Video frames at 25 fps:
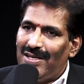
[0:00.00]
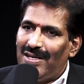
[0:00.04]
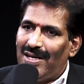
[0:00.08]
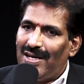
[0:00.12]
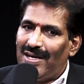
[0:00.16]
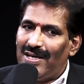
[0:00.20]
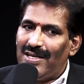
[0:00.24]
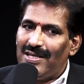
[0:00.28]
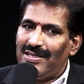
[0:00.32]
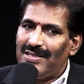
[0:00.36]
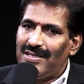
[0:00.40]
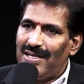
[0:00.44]

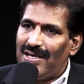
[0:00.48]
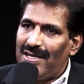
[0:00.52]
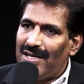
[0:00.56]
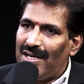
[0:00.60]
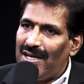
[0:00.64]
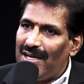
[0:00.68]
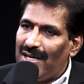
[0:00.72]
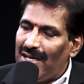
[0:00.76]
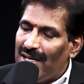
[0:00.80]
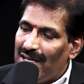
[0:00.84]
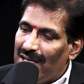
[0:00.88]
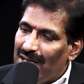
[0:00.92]

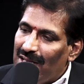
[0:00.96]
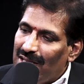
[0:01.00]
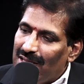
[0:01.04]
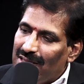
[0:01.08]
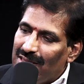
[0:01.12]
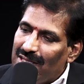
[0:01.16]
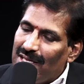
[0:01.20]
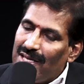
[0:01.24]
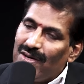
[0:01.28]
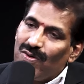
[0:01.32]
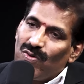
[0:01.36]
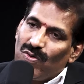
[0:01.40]
అనేసరికి
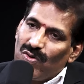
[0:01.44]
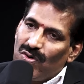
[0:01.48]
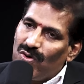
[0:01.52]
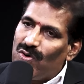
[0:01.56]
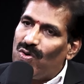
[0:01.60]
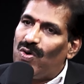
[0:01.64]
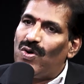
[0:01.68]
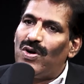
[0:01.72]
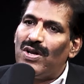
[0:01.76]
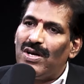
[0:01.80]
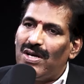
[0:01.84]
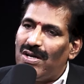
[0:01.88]
దానికి ఒక
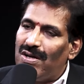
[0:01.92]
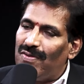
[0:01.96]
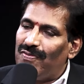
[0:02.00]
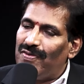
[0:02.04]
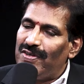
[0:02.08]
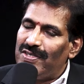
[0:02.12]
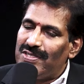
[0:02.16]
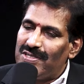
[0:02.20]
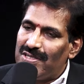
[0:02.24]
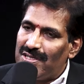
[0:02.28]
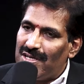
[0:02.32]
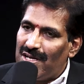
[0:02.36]
నోడల్
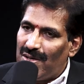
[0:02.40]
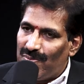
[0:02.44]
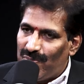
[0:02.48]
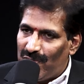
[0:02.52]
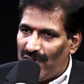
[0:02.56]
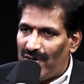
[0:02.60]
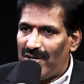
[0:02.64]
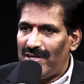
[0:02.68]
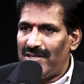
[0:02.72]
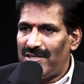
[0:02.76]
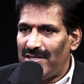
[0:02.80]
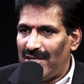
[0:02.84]
ఆఫీసర్ని
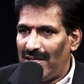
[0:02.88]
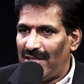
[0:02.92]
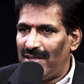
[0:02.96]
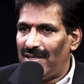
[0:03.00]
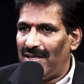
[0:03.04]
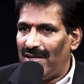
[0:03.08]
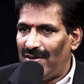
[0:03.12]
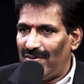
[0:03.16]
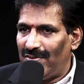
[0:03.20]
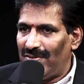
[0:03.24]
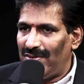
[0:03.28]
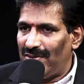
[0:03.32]
అపాయింట్
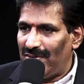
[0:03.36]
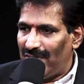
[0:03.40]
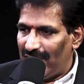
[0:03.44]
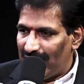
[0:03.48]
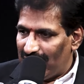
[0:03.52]
చేద్దాము